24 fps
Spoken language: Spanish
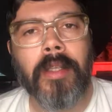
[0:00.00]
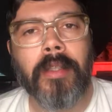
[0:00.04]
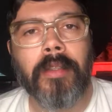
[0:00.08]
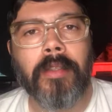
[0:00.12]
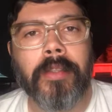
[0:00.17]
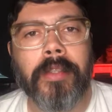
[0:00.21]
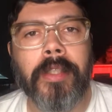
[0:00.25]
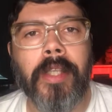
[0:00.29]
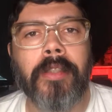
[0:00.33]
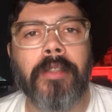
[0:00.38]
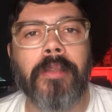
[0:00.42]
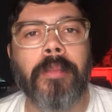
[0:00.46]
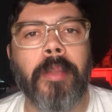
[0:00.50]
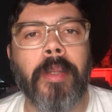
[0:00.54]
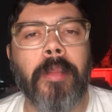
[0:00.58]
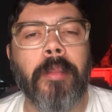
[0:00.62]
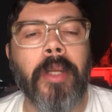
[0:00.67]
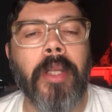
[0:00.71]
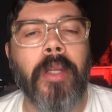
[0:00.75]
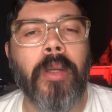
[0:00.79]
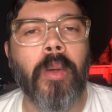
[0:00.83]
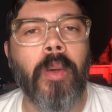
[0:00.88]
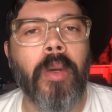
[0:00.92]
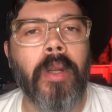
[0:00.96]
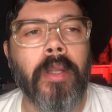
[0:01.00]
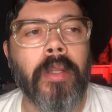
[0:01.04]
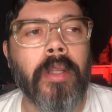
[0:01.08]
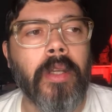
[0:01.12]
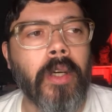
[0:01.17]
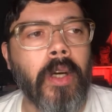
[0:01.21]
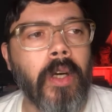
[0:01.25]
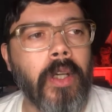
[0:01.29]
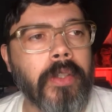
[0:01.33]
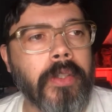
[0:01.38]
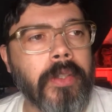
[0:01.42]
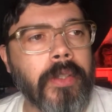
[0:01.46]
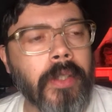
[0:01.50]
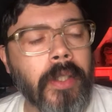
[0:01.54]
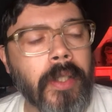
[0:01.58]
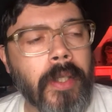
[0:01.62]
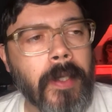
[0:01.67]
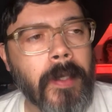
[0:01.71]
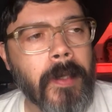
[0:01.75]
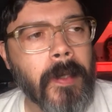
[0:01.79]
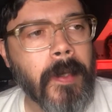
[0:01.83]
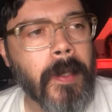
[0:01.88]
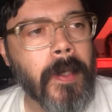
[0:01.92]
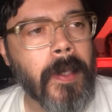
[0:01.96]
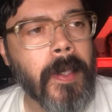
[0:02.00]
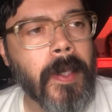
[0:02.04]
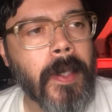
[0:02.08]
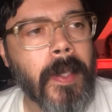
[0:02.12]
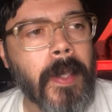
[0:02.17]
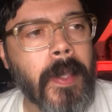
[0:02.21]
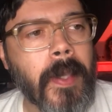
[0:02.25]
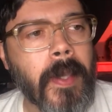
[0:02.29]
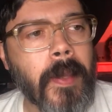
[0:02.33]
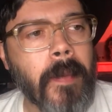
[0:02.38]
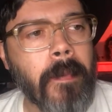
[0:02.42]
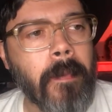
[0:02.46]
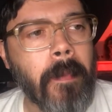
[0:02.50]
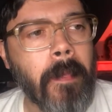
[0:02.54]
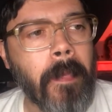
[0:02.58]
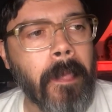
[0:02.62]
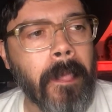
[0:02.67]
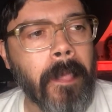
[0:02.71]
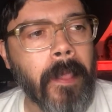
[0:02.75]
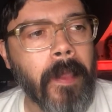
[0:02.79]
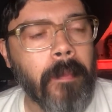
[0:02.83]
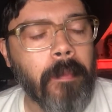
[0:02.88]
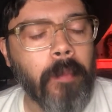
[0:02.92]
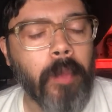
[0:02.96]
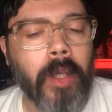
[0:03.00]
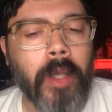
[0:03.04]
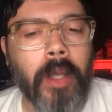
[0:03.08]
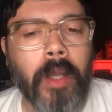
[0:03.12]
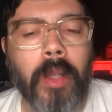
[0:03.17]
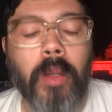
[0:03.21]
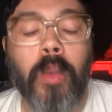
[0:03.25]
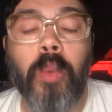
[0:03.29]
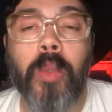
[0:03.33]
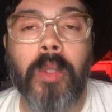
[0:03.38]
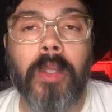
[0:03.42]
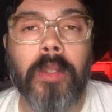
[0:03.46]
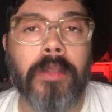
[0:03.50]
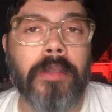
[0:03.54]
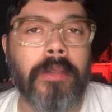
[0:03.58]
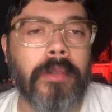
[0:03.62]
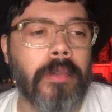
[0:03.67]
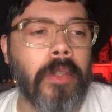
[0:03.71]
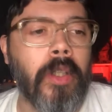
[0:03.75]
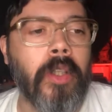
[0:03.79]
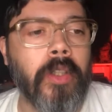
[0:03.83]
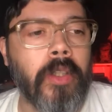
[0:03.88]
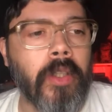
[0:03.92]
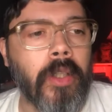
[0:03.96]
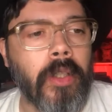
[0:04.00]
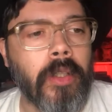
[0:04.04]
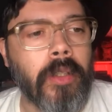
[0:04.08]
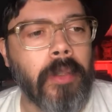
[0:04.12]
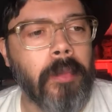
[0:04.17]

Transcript: o sea, Super Mario World 2. Y mm, bueno, algunos otros